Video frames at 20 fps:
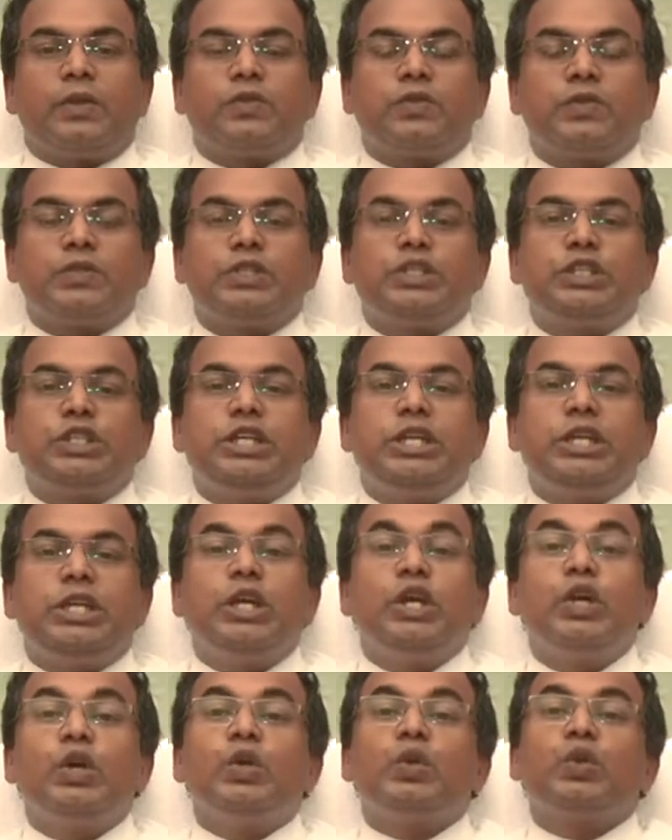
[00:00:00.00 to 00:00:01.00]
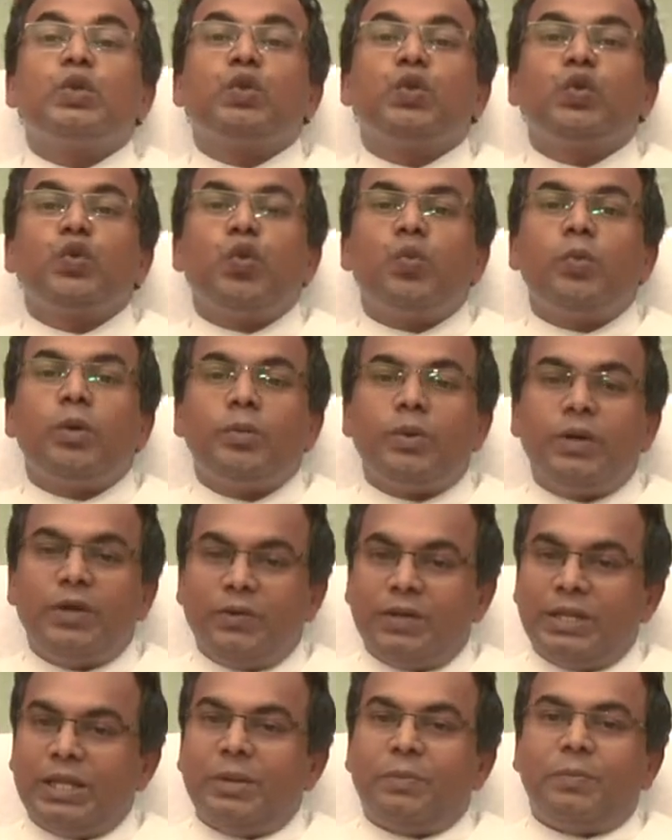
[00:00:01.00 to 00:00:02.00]
சுற்றி
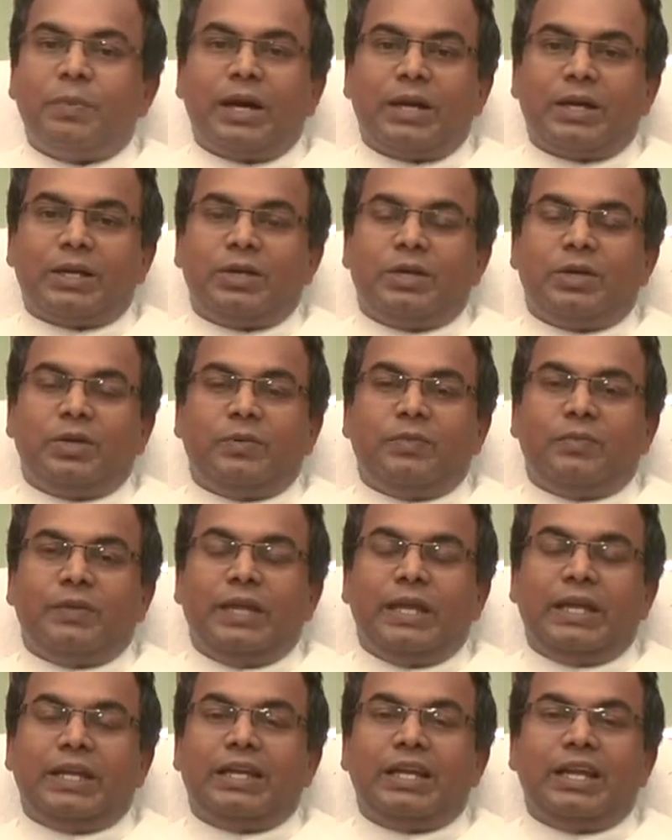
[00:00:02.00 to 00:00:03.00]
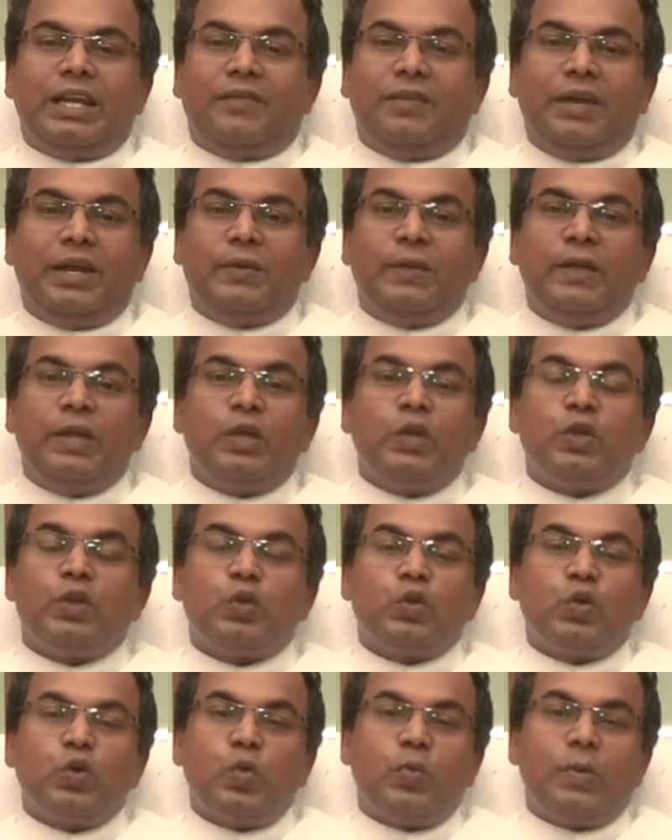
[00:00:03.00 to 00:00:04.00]
தூபமிடுவதை பார்க்கின்றோம் ஏற்கனவே
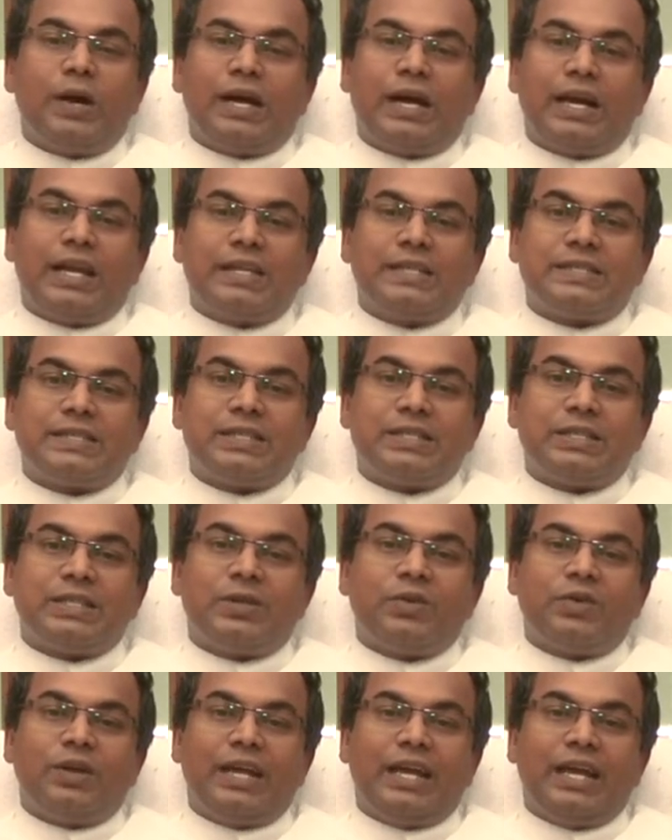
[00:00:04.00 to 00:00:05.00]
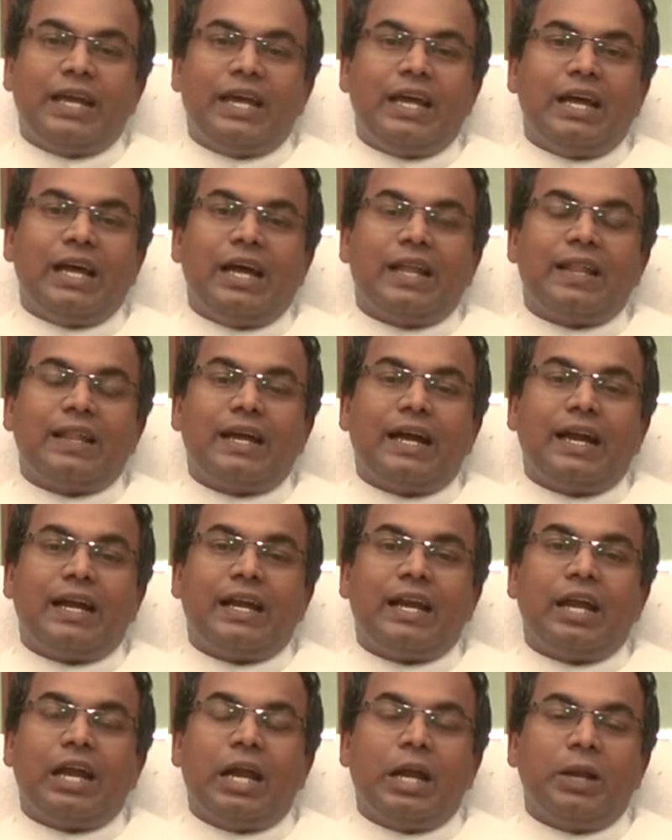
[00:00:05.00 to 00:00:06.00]
தூப கலசத்தினுடைய அந்த
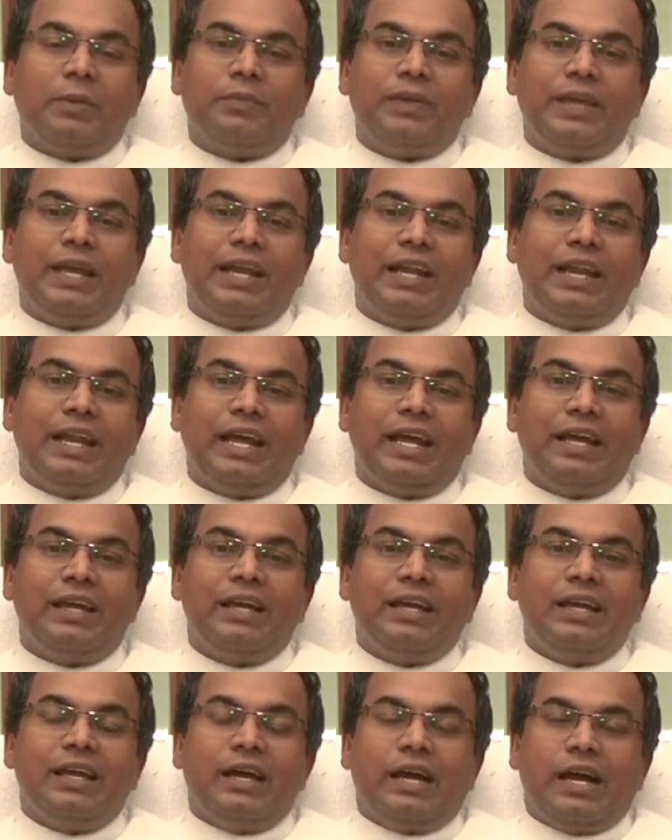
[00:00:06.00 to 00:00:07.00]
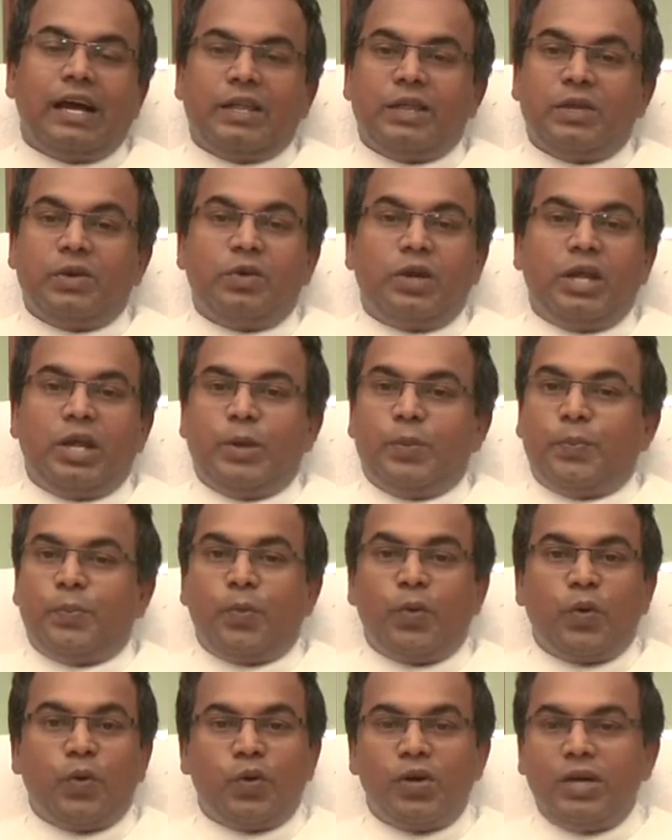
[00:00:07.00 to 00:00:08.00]
அடையாளம் என்ன அதனுடைய
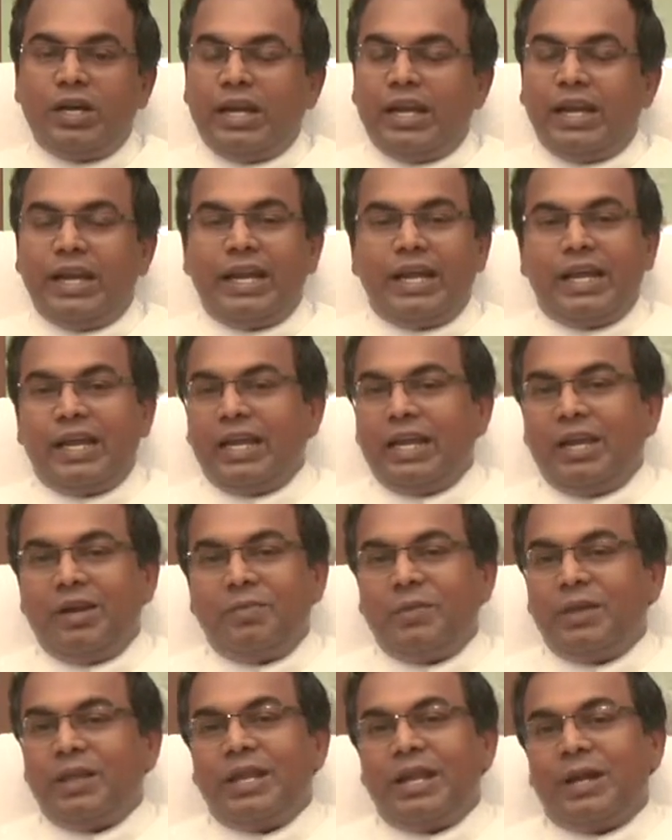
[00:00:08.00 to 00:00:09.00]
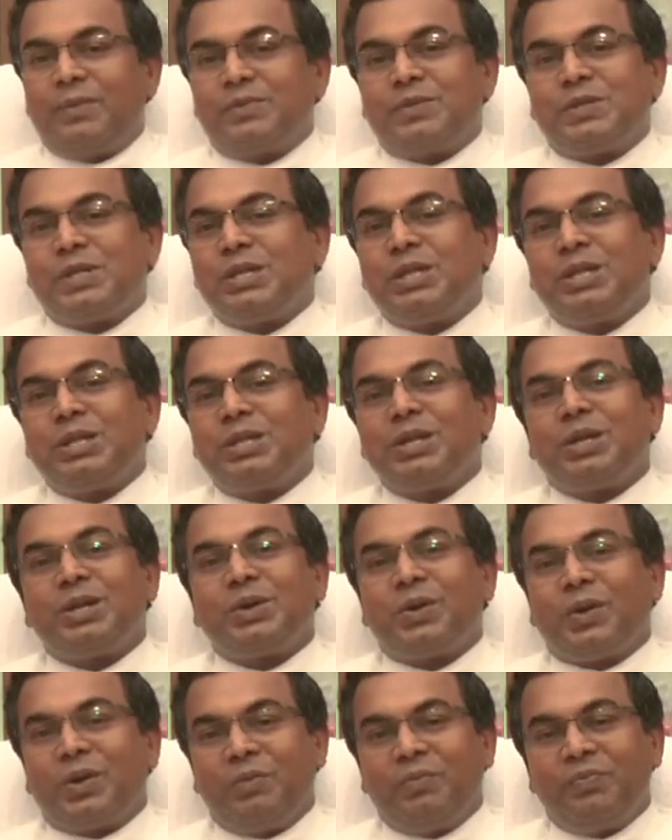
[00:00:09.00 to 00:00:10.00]
பொருள் என்ன என்பதை நாம்
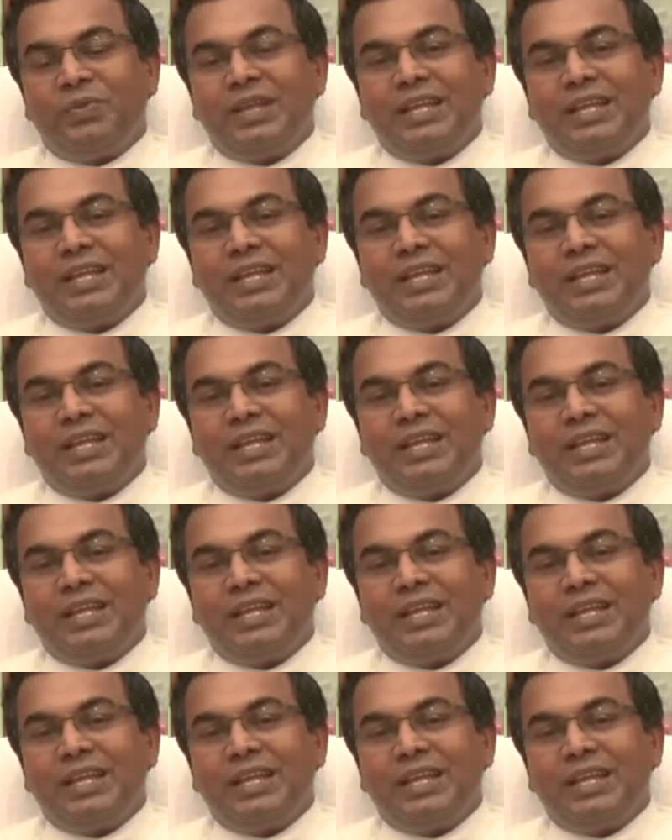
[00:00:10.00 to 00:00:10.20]
சிந்தித்திருக்கிறோம்